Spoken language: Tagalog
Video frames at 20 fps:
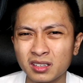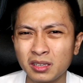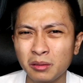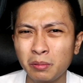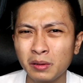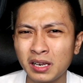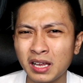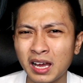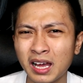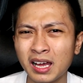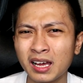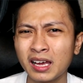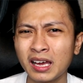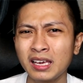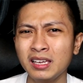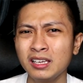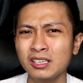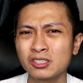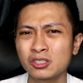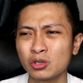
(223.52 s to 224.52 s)
Di ba
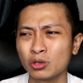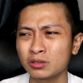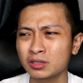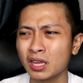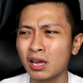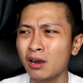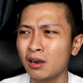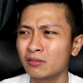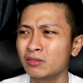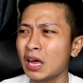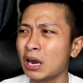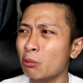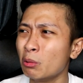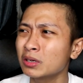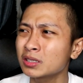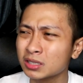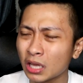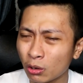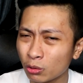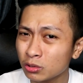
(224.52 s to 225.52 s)
nakakainis yun? Tal-
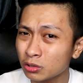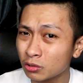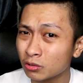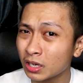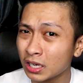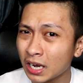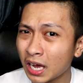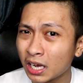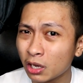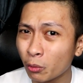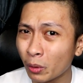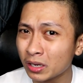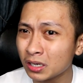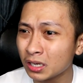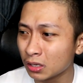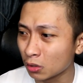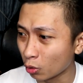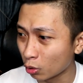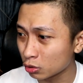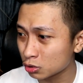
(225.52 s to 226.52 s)
dalawang taon ko ginagawa
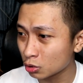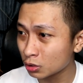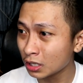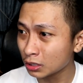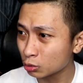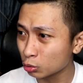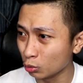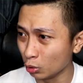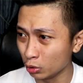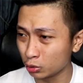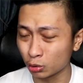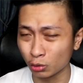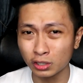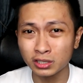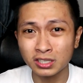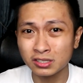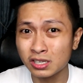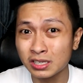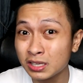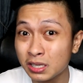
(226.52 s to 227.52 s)
yung negosyo ng
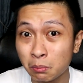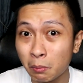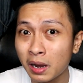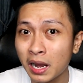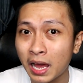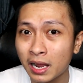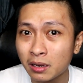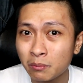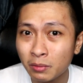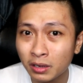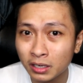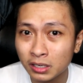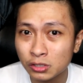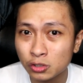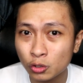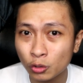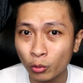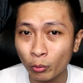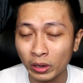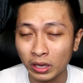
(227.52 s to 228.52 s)
tuloy-tuloy tapos hindi malalim ang
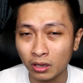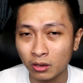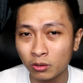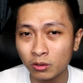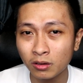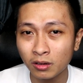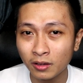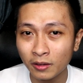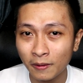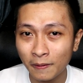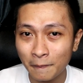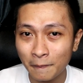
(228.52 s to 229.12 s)
reason why ko.